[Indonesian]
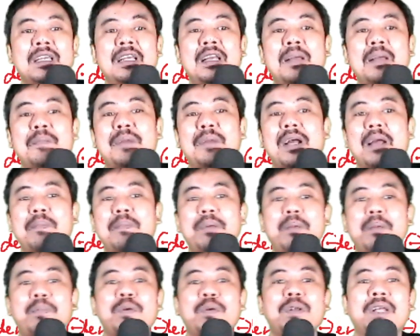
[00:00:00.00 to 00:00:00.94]
Mengapa
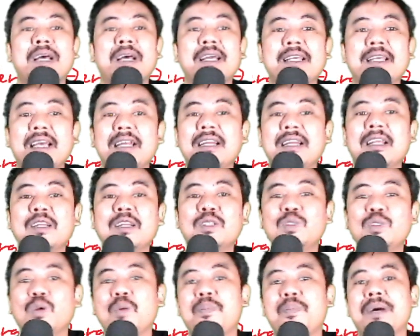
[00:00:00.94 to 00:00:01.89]
budaya dan
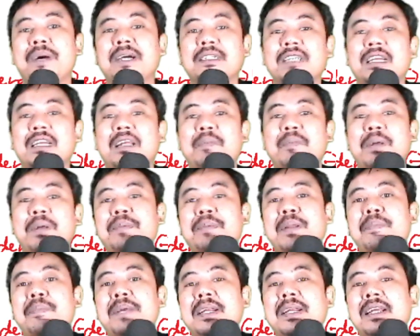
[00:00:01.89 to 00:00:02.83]
suku bangsa dapat
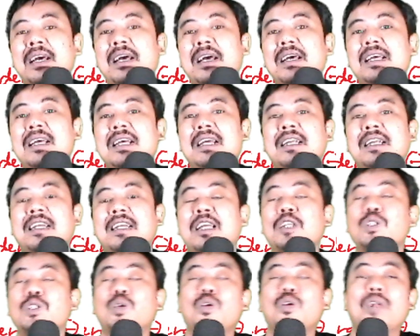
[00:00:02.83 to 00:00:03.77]
berbeda dari
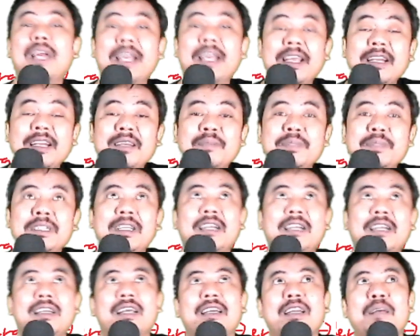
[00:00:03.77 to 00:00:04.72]
suku lain?
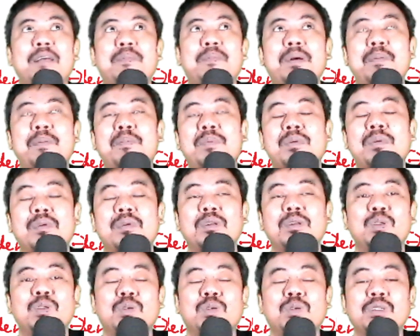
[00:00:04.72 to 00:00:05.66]
Misalnya kenapa
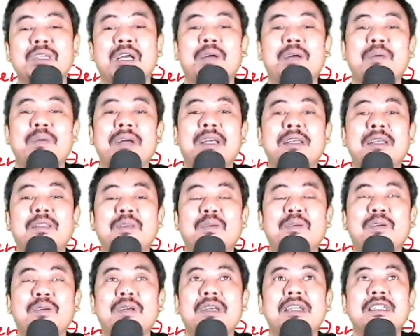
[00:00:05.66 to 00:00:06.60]
suku Jawa
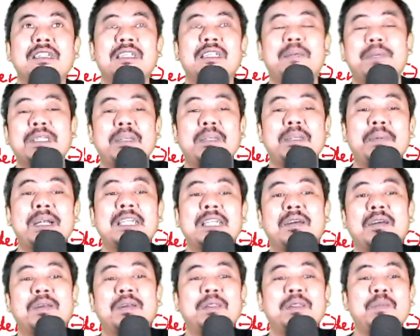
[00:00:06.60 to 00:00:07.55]
itu sama-sama di
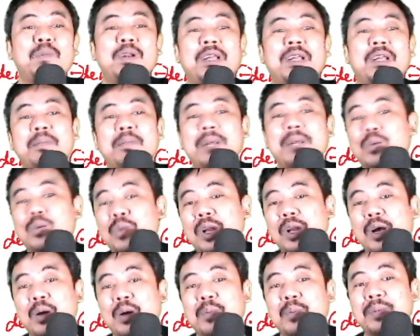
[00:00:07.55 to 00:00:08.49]
Jawa Timur dengan Madura
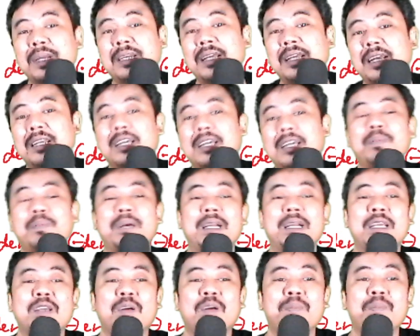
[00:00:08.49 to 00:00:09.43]
kok beda dengan Bali
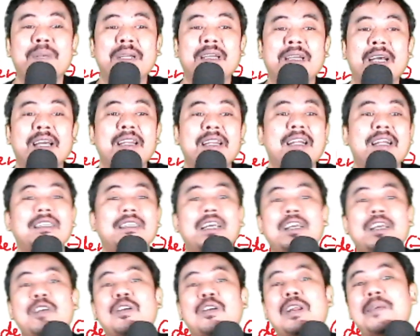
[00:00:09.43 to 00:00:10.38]
kok beda? Karena letak
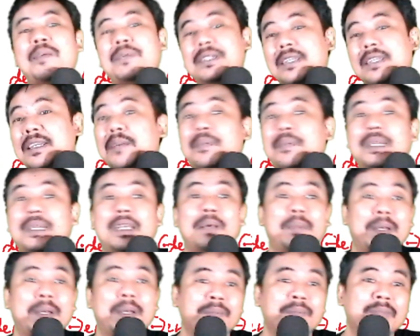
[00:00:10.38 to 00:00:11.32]
geografisnya yang
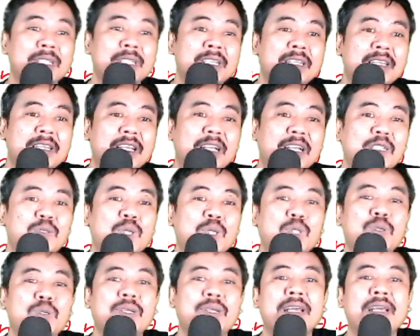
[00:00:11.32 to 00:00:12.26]
pertama. Ya, suatu
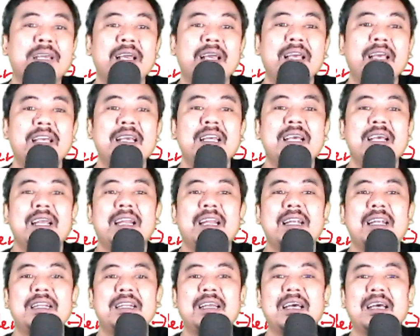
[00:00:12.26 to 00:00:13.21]
daerah
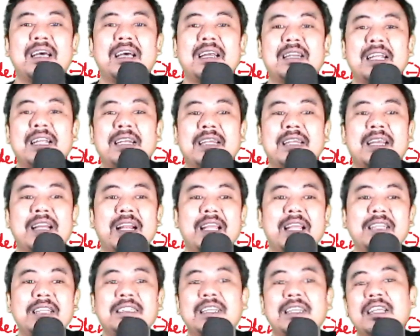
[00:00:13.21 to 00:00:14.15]
dan daerah lain
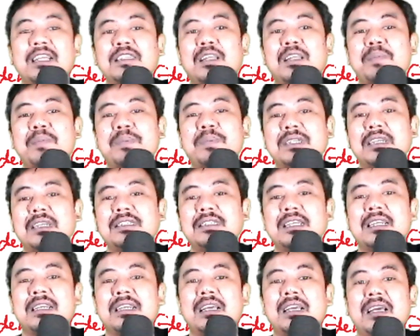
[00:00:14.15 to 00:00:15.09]
saling terpisah
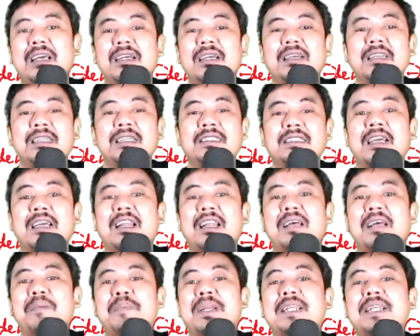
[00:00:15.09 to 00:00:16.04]
sehingga
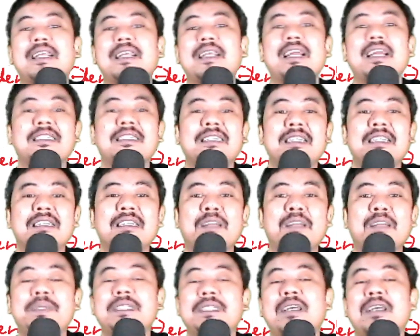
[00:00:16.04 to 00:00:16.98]
jarang berinteraksi,
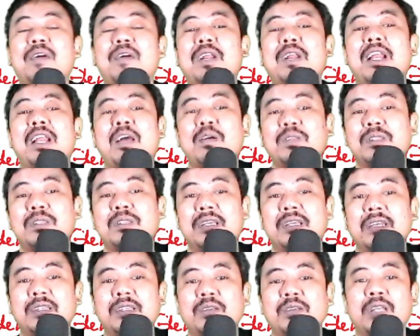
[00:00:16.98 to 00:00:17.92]
terpisah oleh laut ya
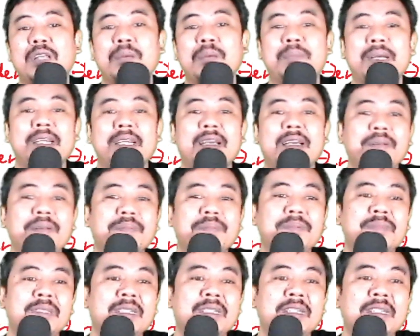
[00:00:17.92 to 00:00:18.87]
terutama ya.
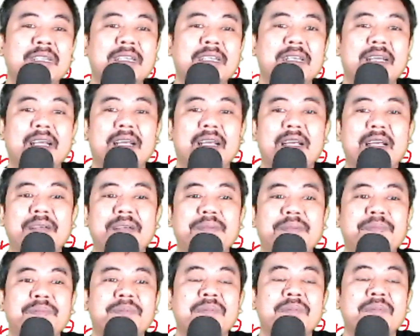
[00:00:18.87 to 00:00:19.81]
Ya.
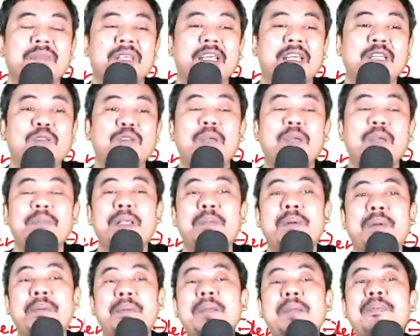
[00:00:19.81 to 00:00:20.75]
Itu yang
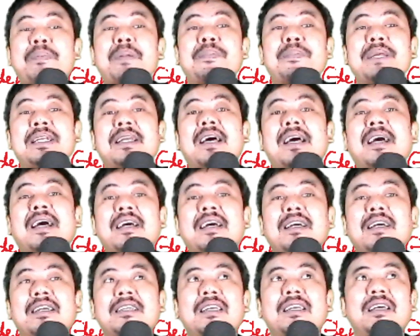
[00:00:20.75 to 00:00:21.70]
menyebabkan berbeda
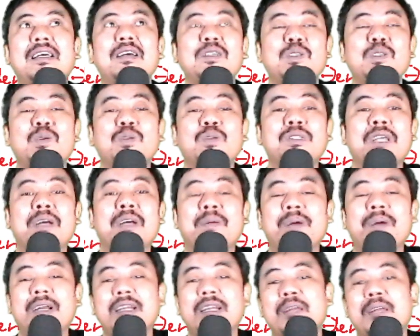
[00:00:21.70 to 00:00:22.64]
ya. Suku Jawa
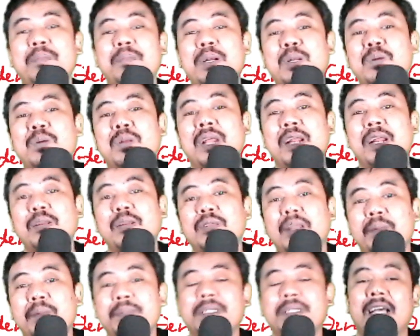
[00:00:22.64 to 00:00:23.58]
dengan Madura itu
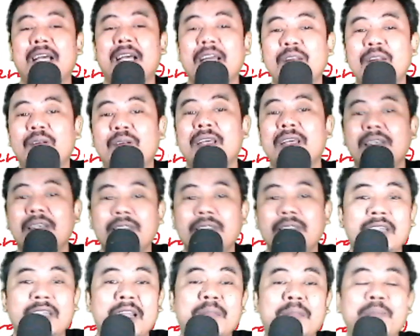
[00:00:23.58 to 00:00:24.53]
terpisahkan oleh Selat